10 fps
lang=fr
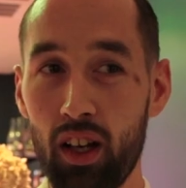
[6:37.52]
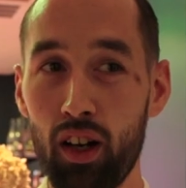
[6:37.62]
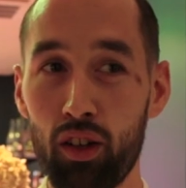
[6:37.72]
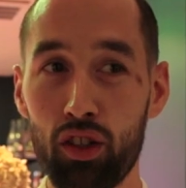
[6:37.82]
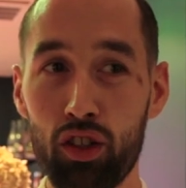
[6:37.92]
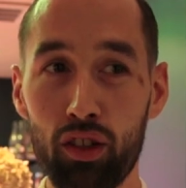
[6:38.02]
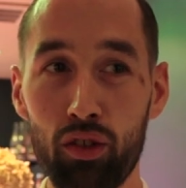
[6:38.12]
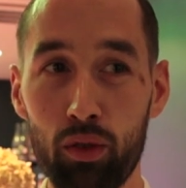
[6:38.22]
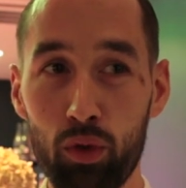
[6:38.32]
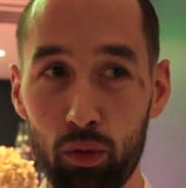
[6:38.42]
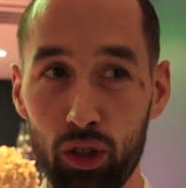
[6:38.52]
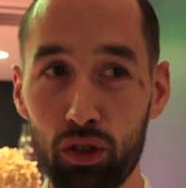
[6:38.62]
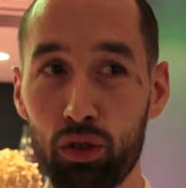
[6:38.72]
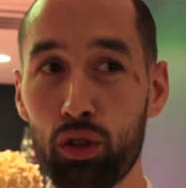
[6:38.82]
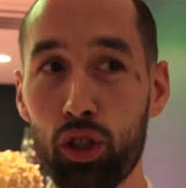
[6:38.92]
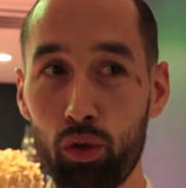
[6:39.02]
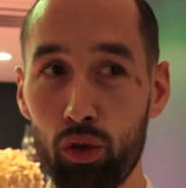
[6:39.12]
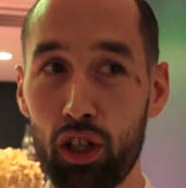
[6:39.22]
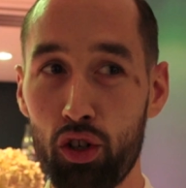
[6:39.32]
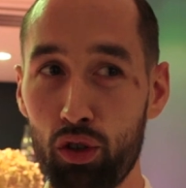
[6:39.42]
Alors déjà, dans un premier temps, ceux qui ont
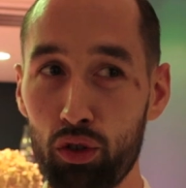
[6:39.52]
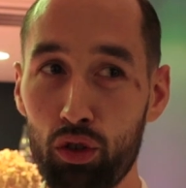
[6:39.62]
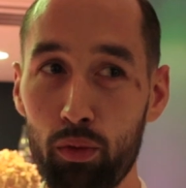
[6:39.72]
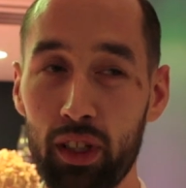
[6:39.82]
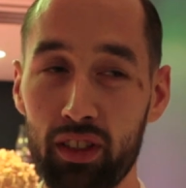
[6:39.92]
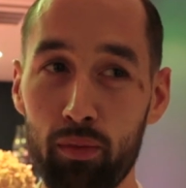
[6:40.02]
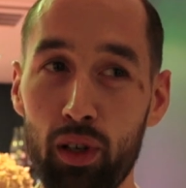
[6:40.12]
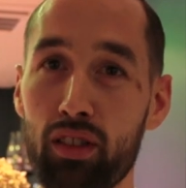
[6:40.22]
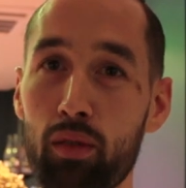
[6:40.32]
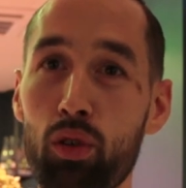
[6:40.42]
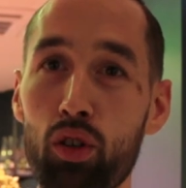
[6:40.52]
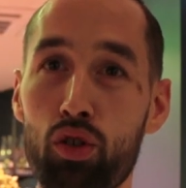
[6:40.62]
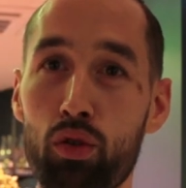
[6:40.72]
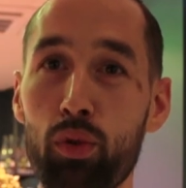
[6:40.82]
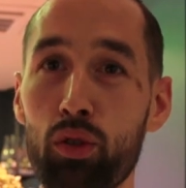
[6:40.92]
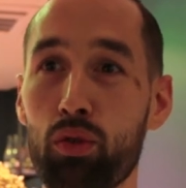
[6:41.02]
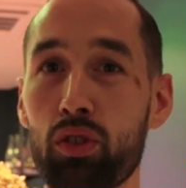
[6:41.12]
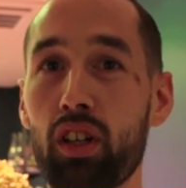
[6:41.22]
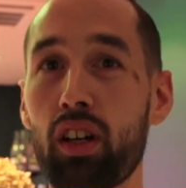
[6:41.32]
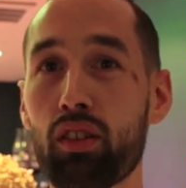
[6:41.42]
eu la chance de passer par le CEPROC, je pense que
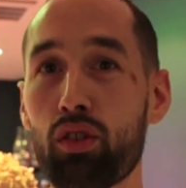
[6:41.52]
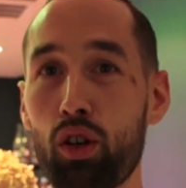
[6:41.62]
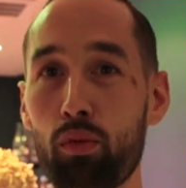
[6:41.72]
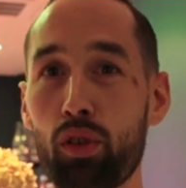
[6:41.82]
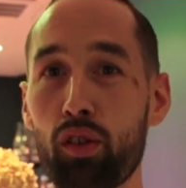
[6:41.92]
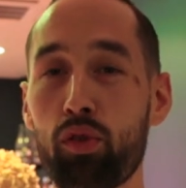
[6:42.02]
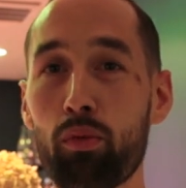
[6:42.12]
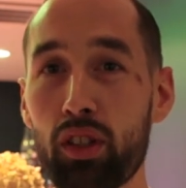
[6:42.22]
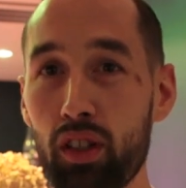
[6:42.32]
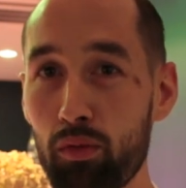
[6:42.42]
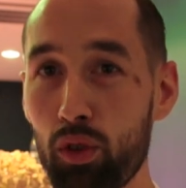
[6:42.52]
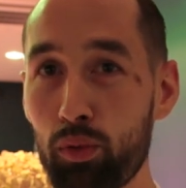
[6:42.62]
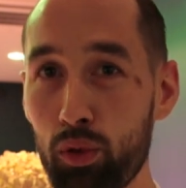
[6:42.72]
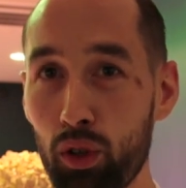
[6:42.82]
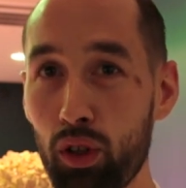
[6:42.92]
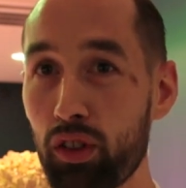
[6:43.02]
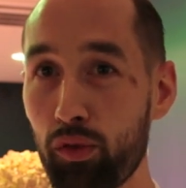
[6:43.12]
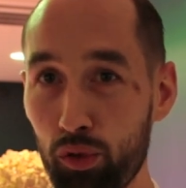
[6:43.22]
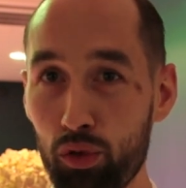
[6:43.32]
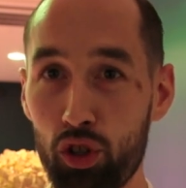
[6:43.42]
c'est un tremplin formidable pour des
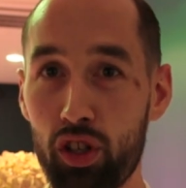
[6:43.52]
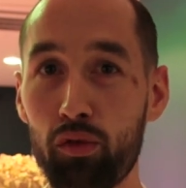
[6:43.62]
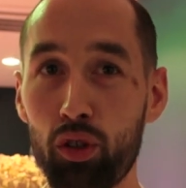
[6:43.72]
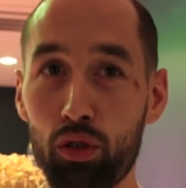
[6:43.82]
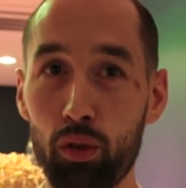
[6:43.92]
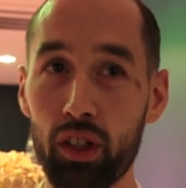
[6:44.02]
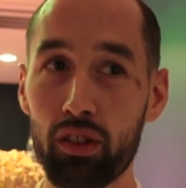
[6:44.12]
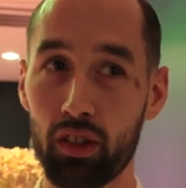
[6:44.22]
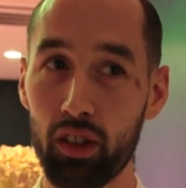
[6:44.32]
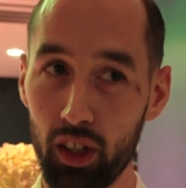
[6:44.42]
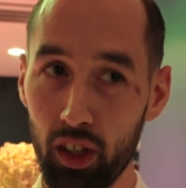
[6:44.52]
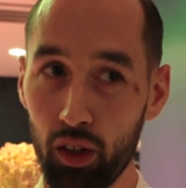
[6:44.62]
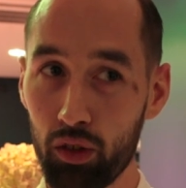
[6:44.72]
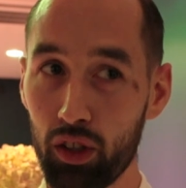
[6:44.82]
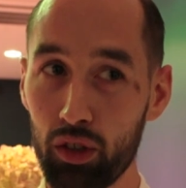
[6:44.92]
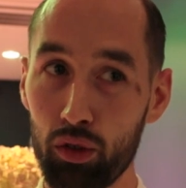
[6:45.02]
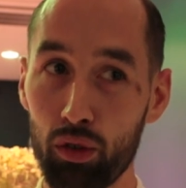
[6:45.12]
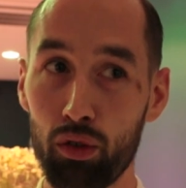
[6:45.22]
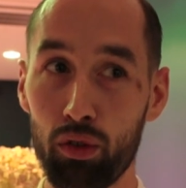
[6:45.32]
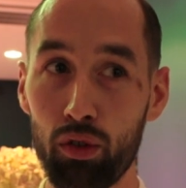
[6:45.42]
futurs chefs d'entreprise. Ils y
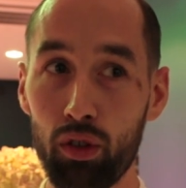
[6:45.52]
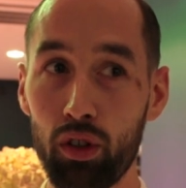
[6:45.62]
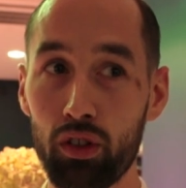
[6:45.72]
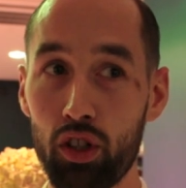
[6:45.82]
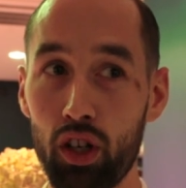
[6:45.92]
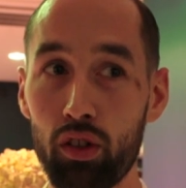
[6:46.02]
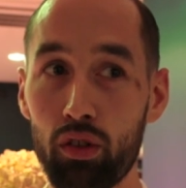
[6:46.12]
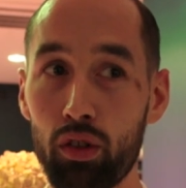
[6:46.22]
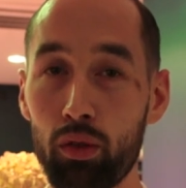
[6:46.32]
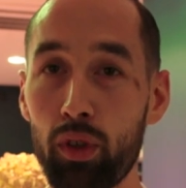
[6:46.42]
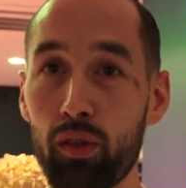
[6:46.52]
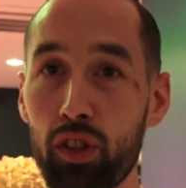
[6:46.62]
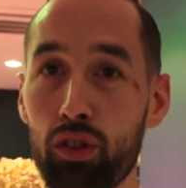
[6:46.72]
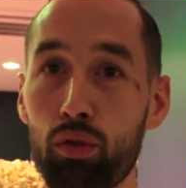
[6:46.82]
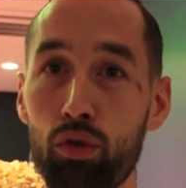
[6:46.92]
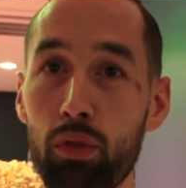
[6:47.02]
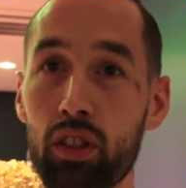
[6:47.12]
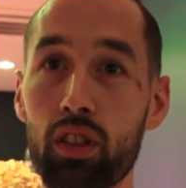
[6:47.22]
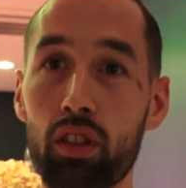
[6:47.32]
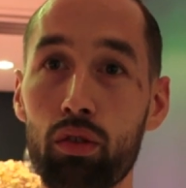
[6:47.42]
auront euh, déjà une belle vision du
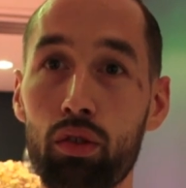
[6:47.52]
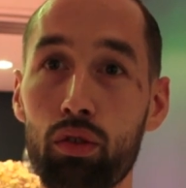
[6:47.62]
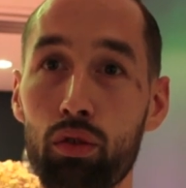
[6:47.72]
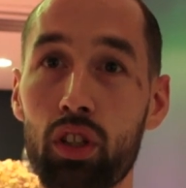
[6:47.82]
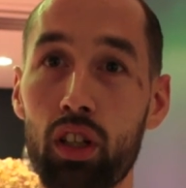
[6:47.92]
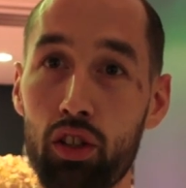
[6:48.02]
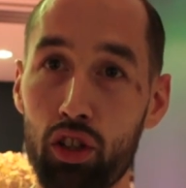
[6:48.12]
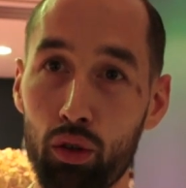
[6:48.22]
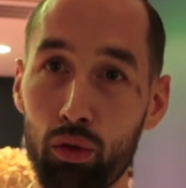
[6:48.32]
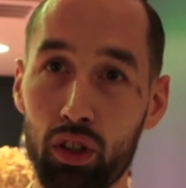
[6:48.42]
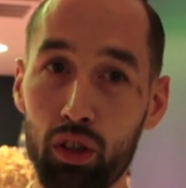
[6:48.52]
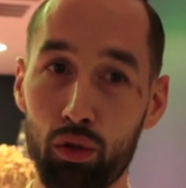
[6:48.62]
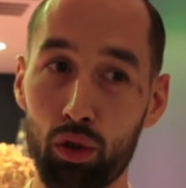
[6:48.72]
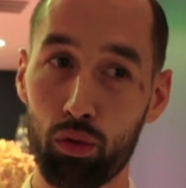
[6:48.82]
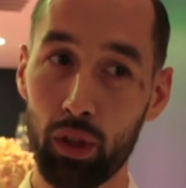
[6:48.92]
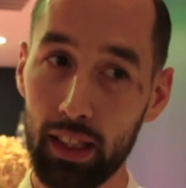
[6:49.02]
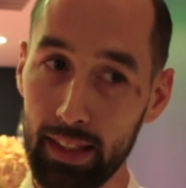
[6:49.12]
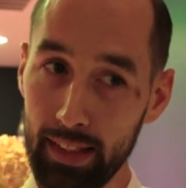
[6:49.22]
métier, de, ce qu'est la charcuterie aujourd'hui.